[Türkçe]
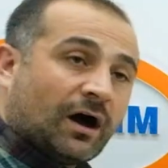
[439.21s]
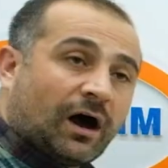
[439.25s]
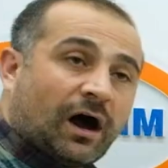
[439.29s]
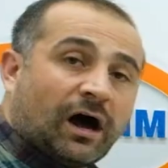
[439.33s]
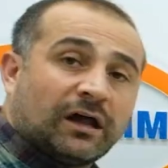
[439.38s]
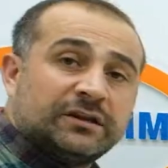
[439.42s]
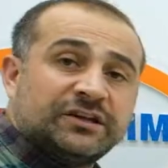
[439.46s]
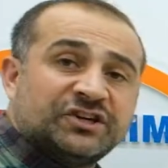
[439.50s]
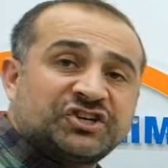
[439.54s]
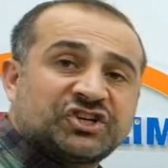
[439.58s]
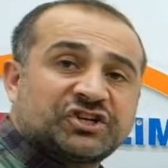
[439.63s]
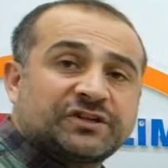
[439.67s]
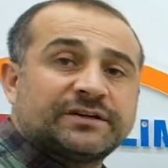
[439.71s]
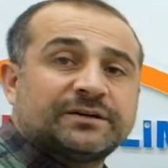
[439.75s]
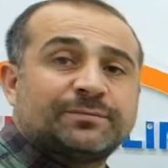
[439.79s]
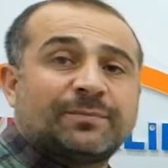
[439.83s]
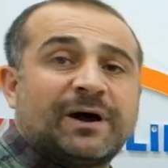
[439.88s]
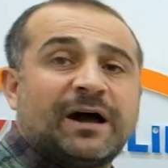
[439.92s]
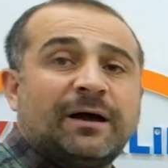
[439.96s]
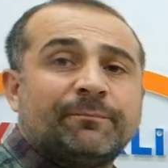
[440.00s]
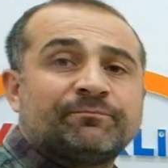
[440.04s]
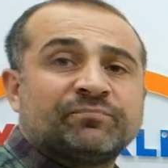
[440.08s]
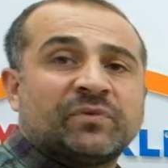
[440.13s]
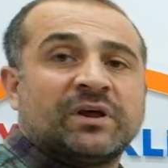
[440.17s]

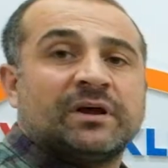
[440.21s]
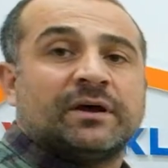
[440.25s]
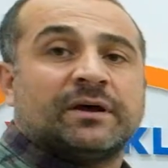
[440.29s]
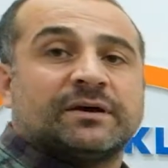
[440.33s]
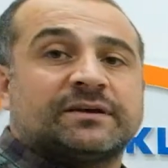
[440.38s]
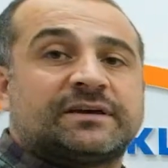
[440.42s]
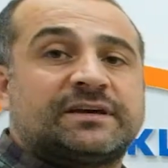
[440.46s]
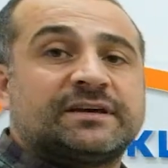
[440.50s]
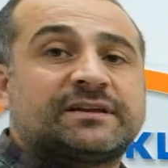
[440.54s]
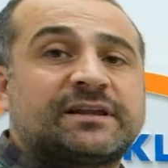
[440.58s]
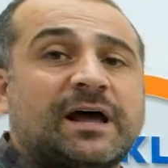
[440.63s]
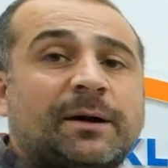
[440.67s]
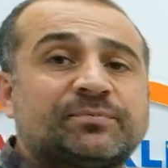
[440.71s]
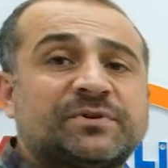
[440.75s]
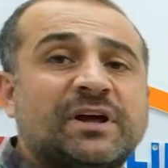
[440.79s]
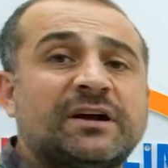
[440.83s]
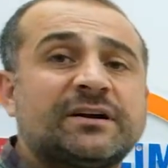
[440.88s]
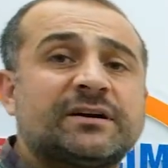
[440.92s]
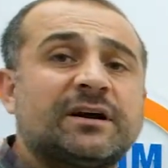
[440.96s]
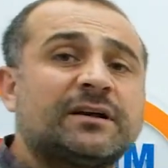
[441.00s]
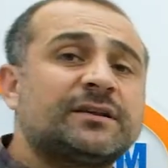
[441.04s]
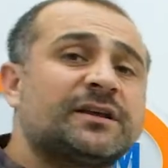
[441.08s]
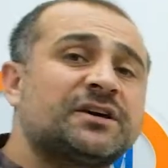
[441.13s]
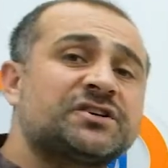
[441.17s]
Alıştırma kitapta
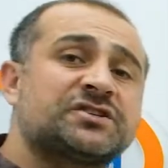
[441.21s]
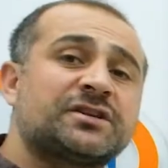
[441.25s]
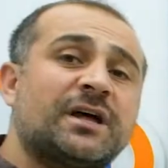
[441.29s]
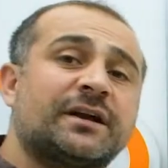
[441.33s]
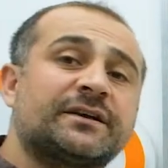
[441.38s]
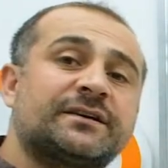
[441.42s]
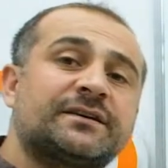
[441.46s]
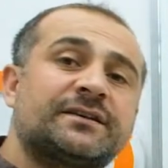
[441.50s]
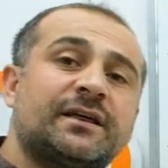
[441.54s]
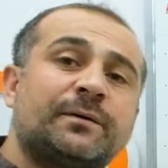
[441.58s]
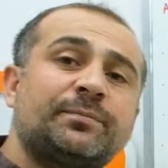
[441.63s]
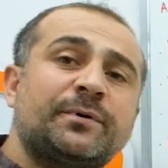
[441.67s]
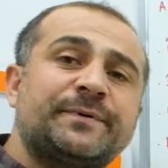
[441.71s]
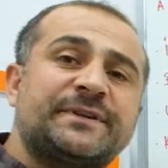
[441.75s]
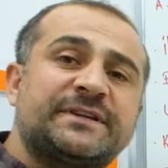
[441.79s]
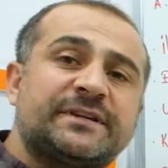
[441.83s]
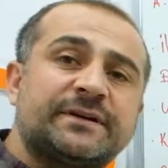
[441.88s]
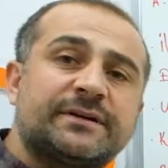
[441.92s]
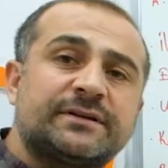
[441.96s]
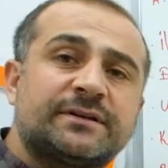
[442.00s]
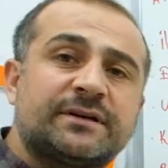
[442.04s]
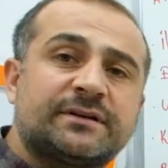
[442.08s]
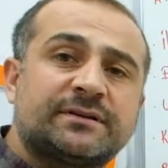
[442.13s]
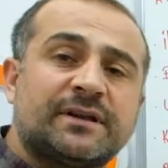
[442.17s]
arkadaşlar kitabı
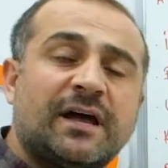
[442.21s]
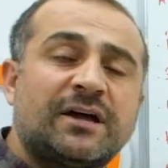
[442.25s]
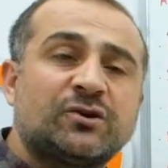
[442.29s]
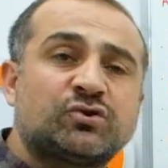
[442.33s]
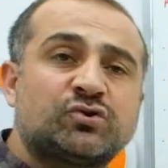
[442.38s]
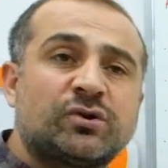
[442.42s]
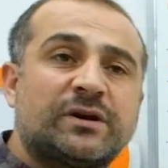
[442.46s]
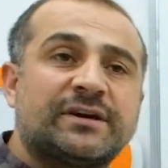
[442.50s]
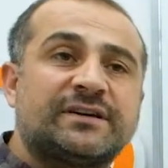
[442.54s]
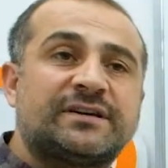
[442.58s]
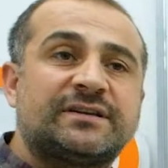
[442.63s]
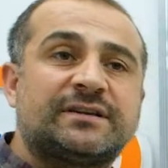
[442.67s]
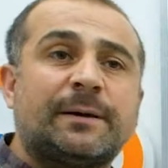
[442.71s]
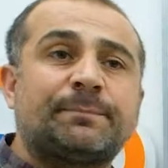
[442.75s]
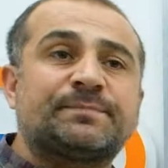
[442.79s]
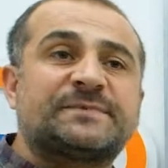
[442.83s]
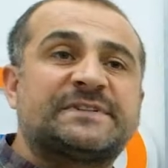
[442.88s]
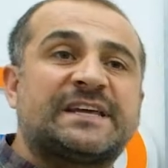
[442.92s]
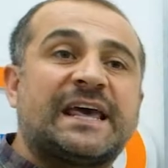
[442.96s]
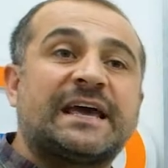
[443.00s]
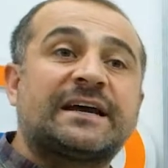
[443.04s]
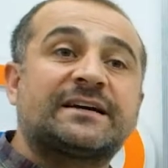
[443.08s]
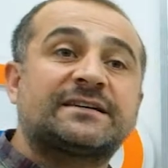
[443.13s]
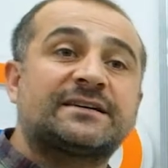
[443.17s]
bitirdikten sonra kitap
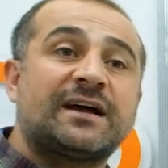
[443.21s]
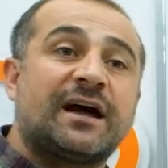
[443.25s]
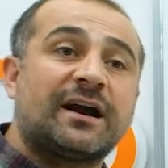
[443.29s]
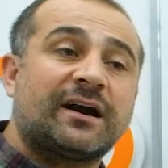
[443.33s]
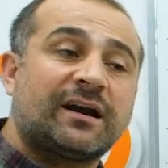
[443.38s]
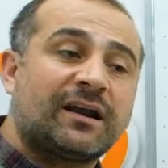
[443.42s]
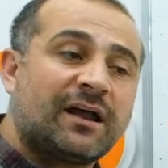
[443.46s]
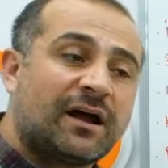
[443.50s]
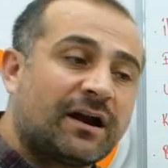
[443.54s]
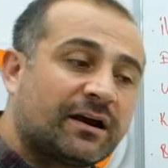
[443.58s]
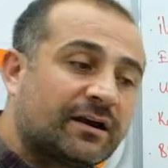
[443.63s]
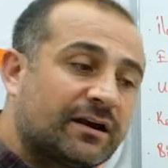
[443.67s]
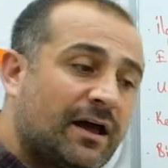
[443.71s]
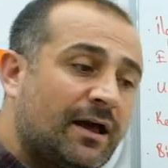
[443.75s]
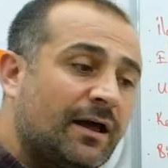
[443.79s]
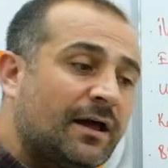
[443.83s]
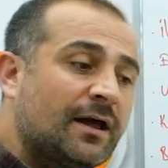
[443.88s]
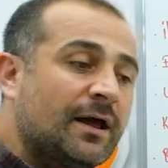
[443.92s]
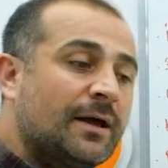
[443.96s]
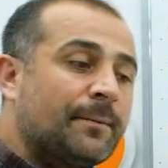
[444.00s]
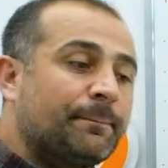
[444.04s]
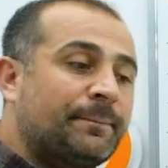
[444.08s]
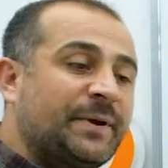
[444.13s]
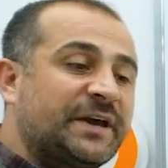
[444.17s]
tekrarlarla,
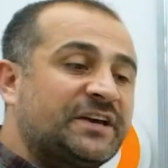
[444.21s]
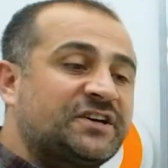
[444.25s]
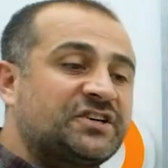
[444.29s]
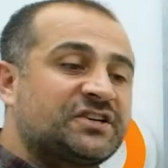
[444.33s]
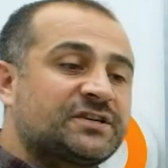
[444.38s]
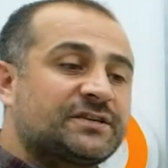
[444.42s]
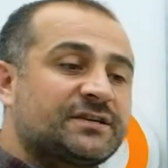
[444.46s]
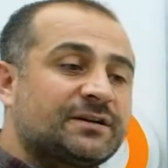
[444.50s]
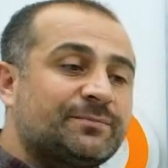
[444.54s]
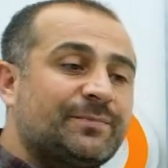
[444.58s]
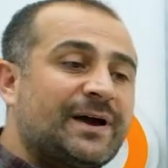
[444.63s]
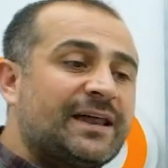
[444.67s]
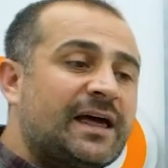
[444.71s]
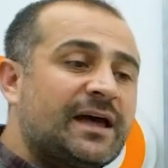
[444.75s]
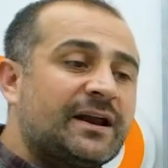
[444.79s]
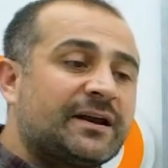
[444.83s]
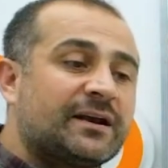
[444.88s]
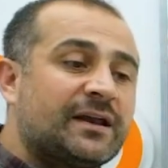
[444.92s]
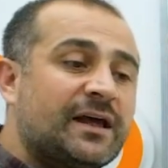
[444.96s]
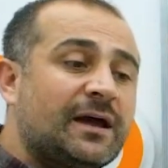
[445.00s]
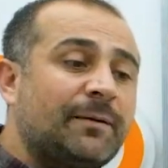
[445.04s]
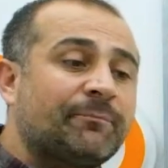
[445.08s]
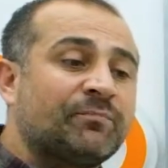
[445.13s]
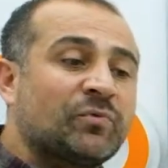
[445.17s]

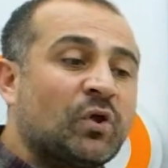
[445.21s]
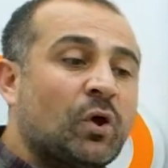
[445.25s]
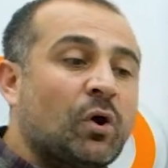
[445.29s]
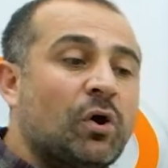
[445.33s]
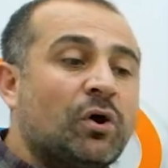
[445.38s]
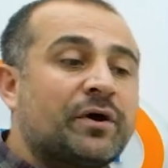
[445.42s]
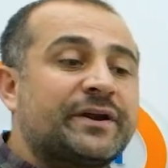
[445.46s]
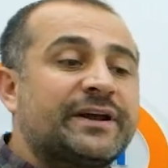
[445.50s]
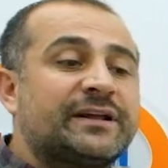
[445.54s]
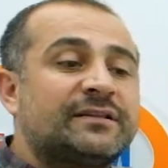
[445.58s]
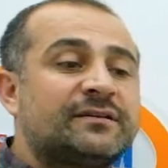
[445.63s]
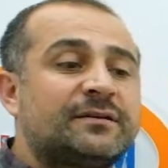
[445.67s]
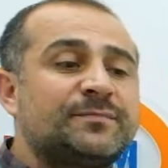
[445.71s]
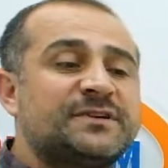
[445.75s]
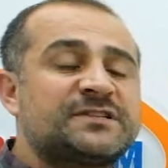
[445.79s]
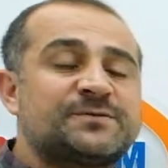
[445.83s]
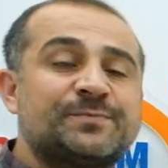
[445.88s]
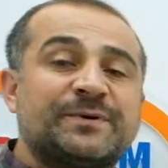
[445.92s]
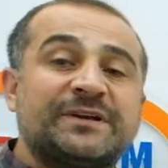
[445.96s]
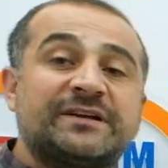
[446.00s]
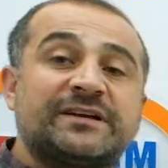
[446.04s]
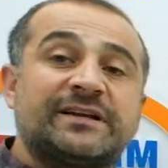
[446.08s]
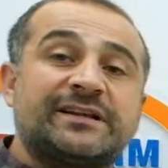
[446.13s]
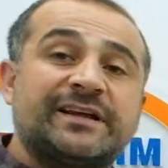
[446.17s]
pekiştirmelerle
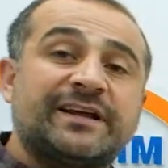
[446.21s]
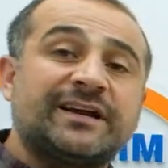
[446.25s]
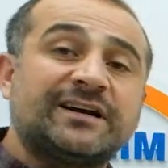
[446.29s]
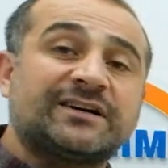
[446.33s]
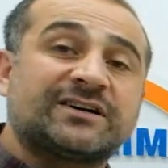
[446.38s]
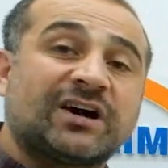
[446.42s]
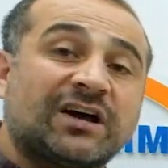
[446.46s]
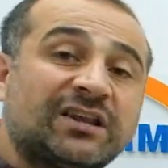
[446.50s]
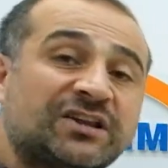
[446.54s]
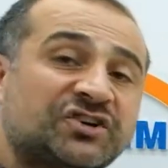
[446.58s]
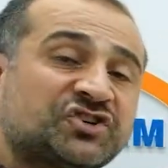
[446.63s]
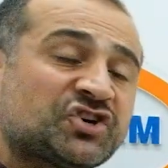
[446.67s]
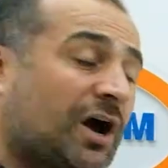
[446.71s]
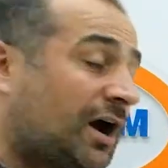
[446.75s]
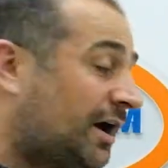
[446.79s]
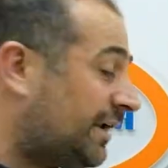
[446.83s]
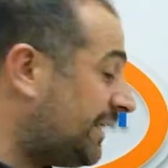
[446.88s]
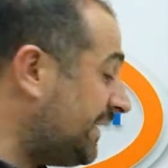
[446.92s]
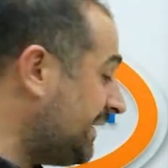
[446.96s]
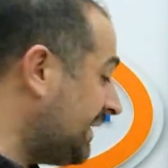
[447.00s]
öğrendiğimiz bilgileri kalıcı hale